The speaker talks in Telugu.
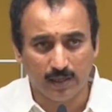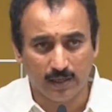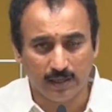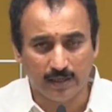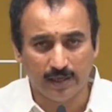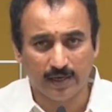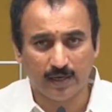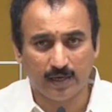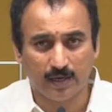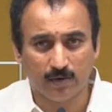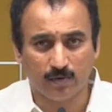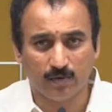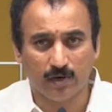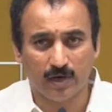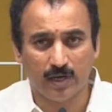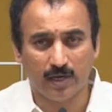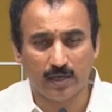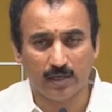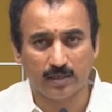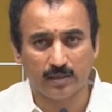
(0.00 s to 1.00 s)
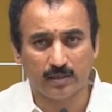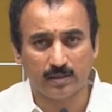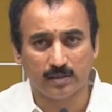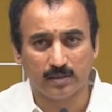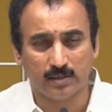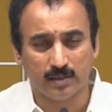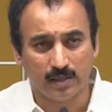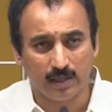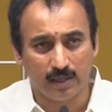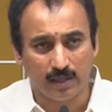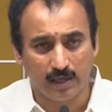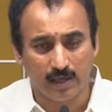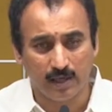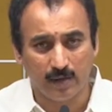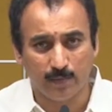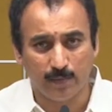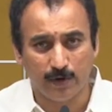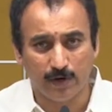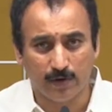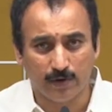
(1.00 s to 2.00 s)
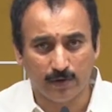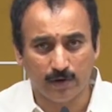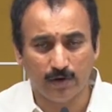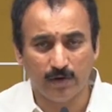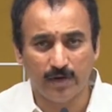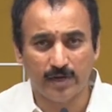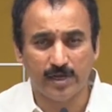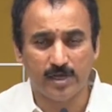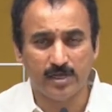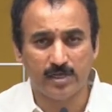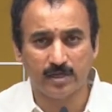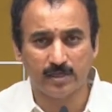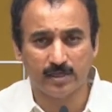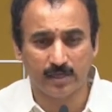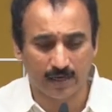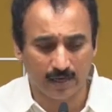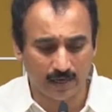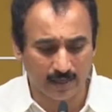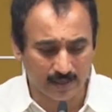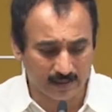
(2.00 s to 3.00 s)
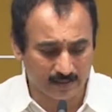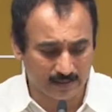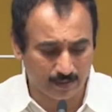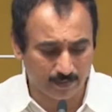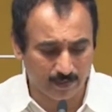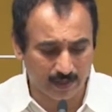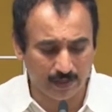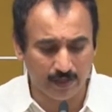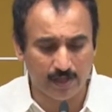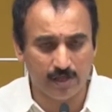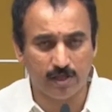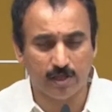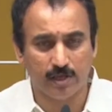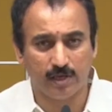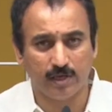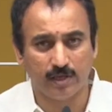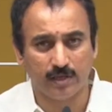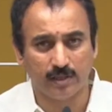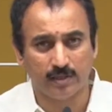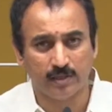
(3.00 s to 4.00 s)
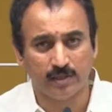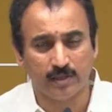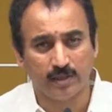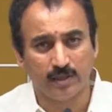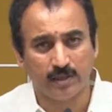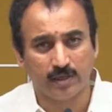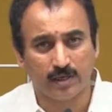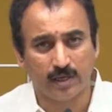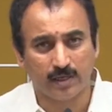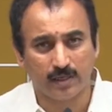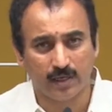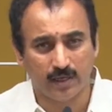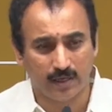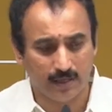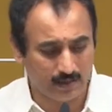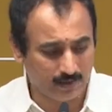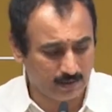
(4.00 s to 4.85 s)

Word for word: ఇంతేకాకుండా ఈ పెట్రోల్ డీజిల్ ధరలకి సంబంధించి గత